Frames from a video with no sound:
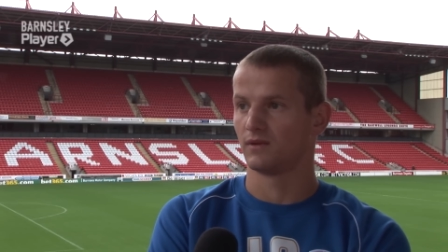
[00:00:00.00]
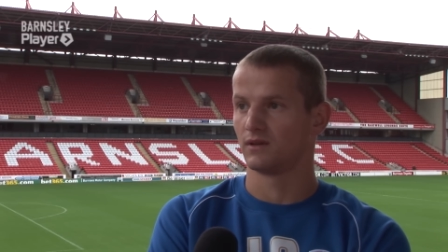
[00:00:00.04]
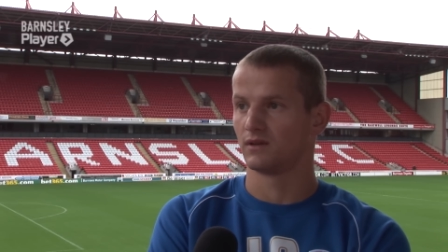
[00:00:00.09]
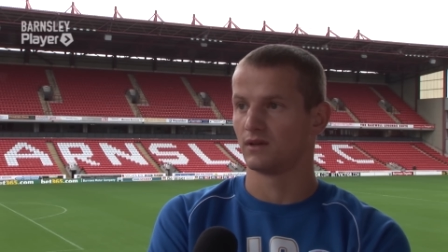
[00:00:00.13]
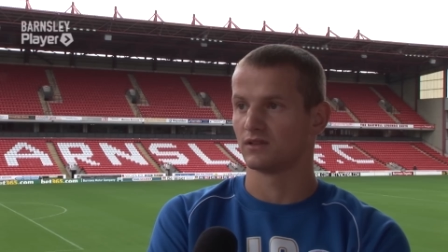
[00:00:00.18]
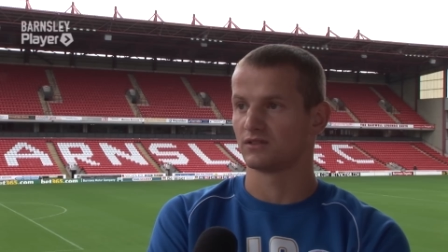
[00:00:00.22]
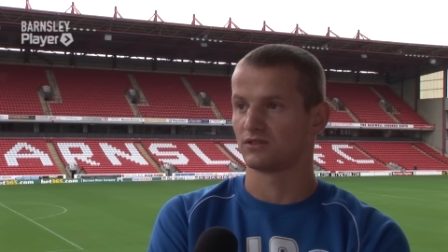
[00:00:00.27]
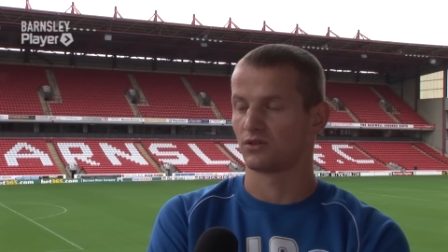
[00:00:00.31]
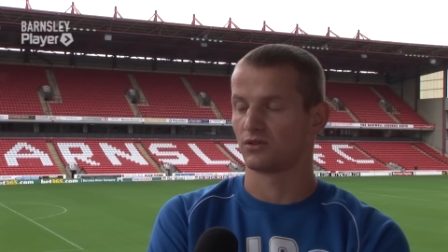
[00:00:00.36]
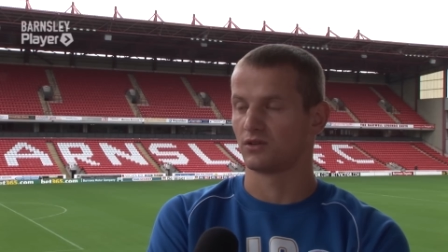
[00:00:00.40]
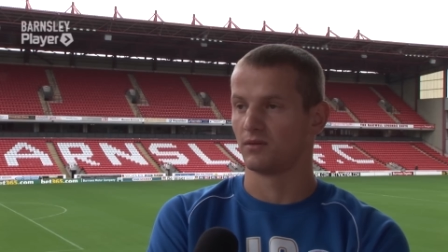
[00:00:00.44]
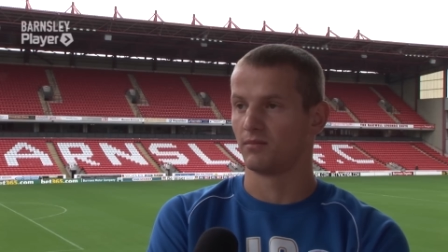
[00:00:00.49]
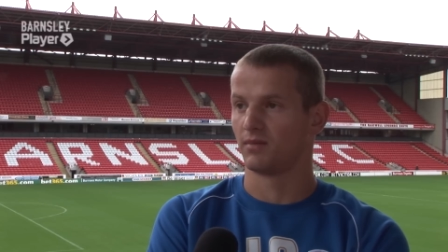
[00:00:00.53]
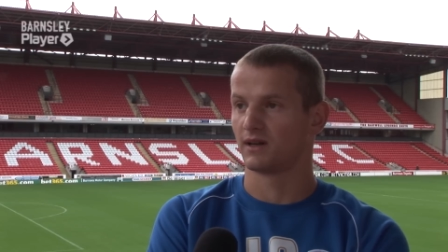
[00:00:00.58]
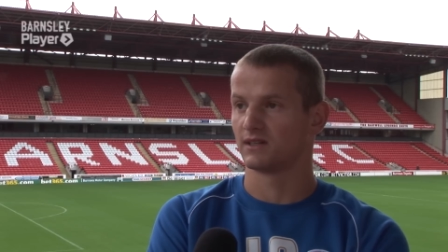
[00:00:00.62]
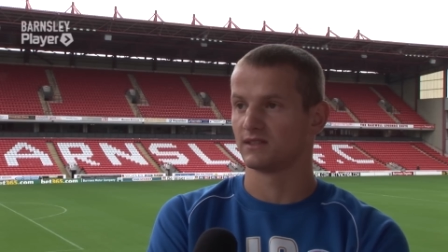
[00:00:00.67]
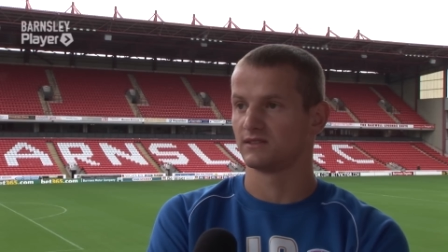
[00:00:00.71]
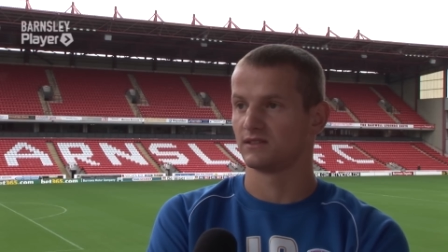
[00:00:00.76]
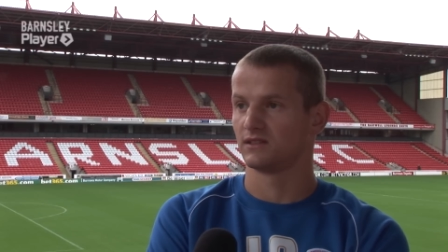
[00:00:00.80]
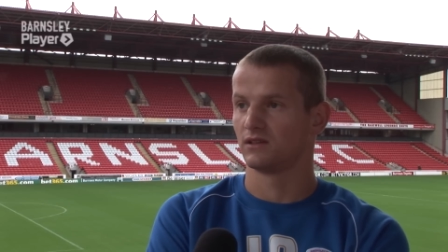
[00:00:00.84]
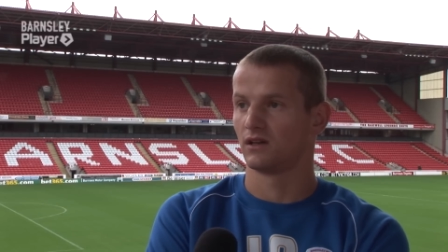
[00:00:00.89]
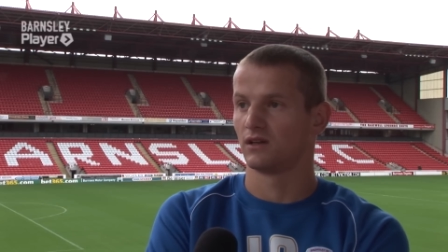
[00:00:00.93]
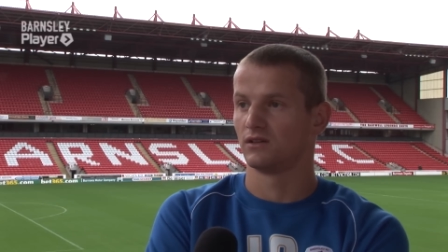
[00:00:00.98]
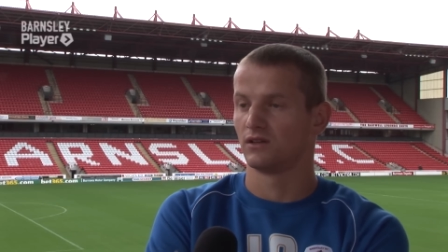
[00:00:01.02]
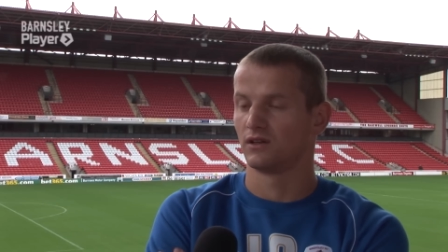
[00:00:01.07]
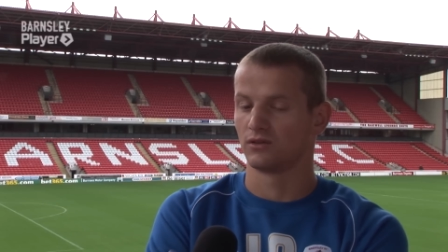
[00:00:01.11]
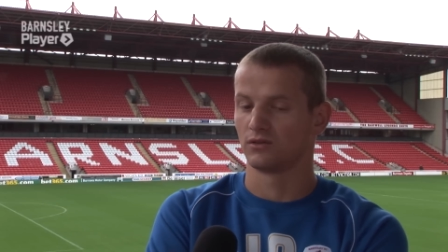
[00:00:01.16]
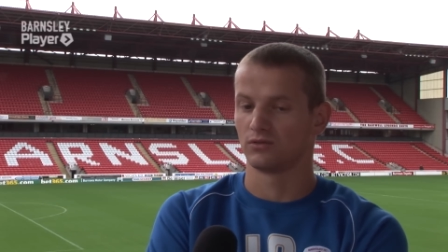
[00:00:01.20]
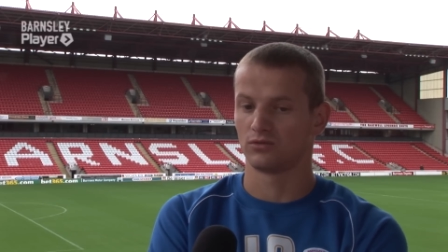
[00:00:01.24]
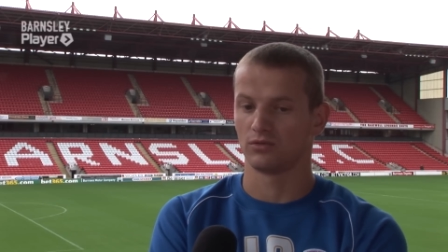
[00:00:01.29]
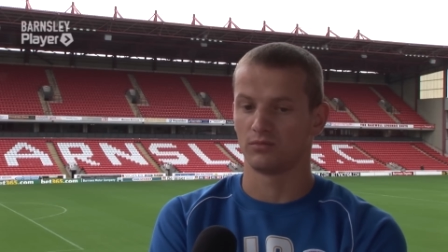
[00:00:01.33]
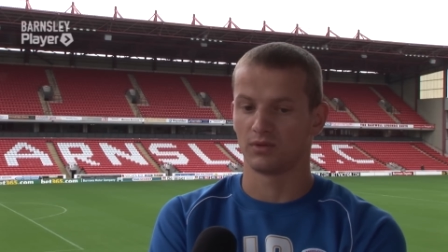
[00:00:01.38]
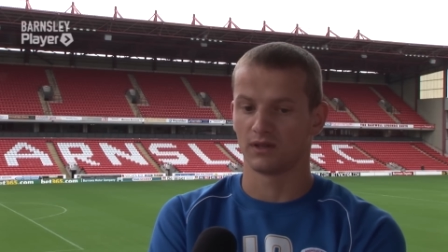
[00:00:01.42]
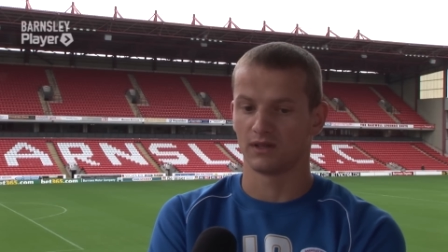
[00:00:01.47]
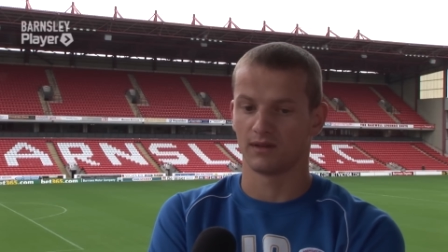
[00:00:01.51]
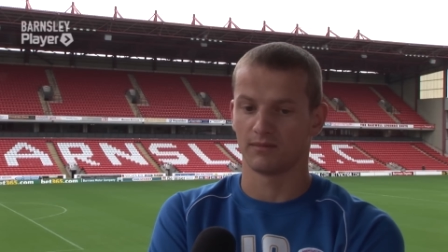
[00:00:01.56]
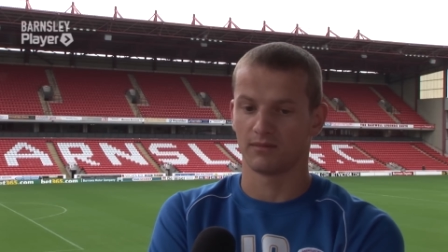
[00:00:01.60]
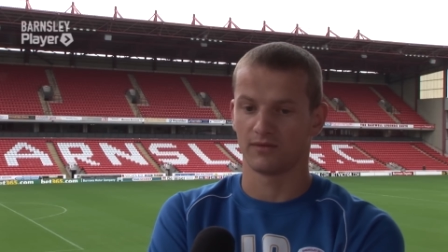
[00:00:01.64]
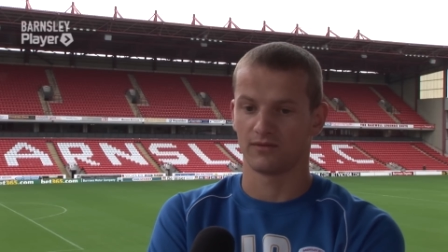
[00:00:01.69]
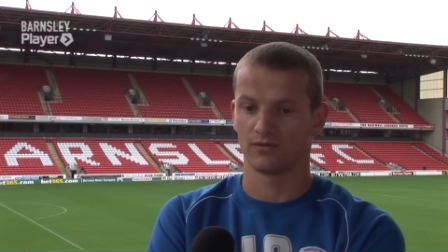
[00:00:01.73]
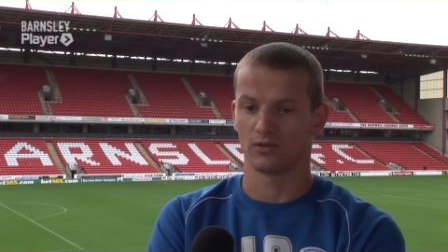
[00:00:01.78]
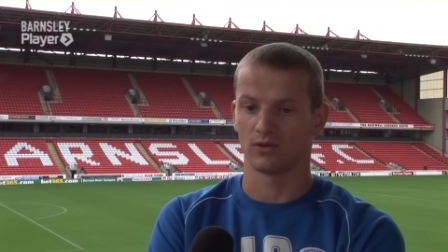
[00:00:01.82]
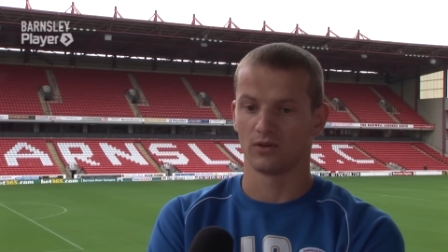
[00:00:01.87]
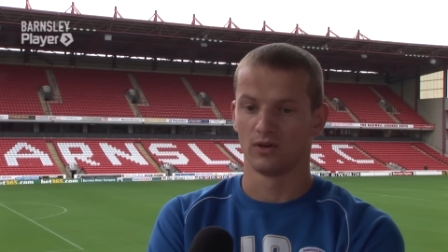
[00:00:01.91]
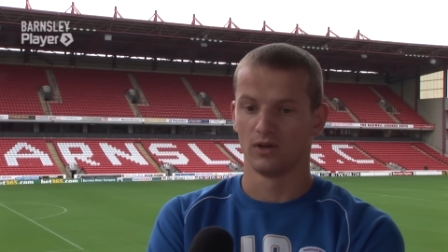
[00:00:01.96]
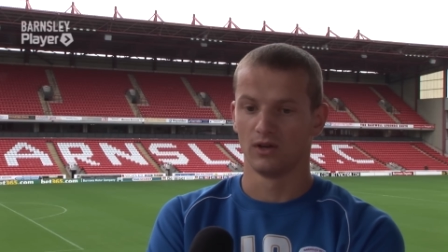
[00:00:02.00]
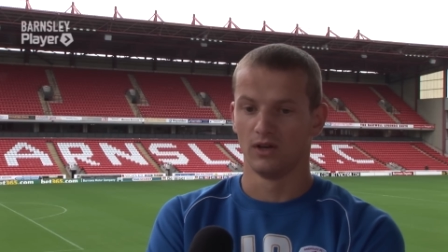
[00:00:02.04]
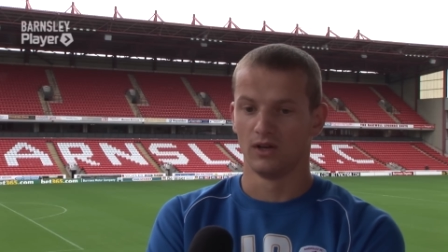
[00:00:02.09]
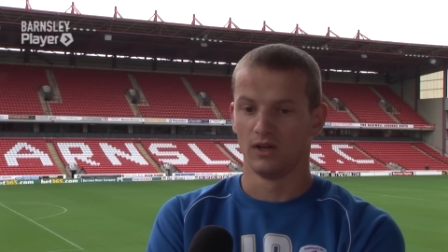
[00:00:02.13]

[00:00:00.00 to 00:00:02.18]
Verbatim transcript: na stronie Barnsley na, na YouTubie, na pewno